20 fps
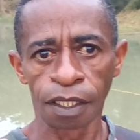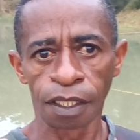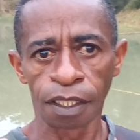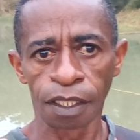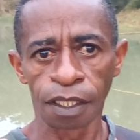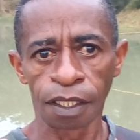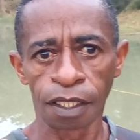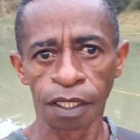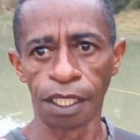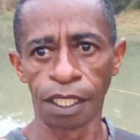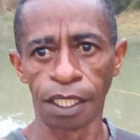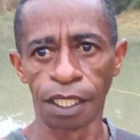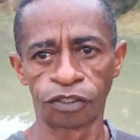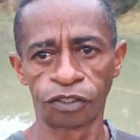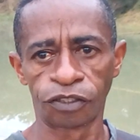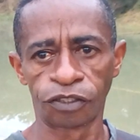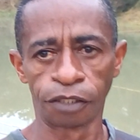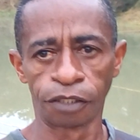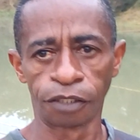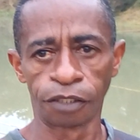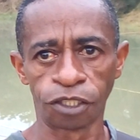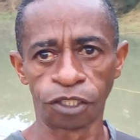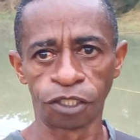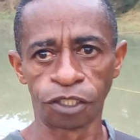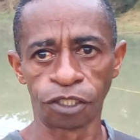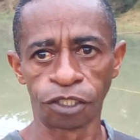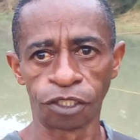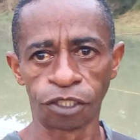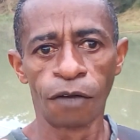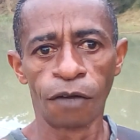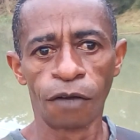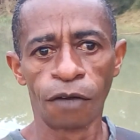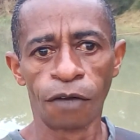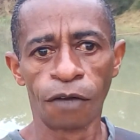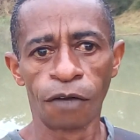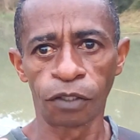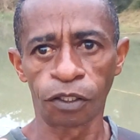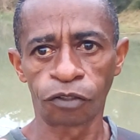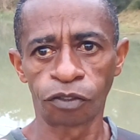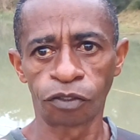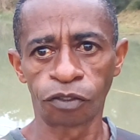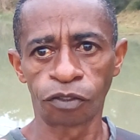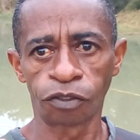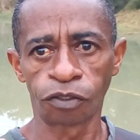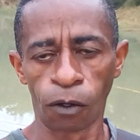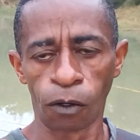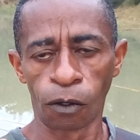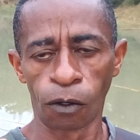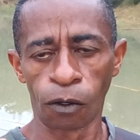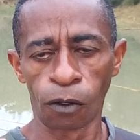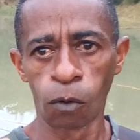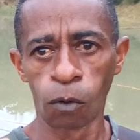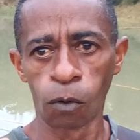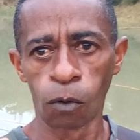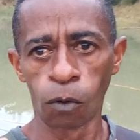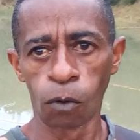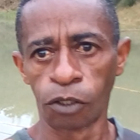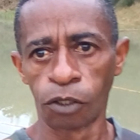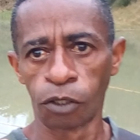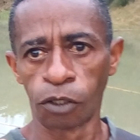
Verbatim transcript: tá amanhecendo o dia. Vamos ver se pegou alguma coisa,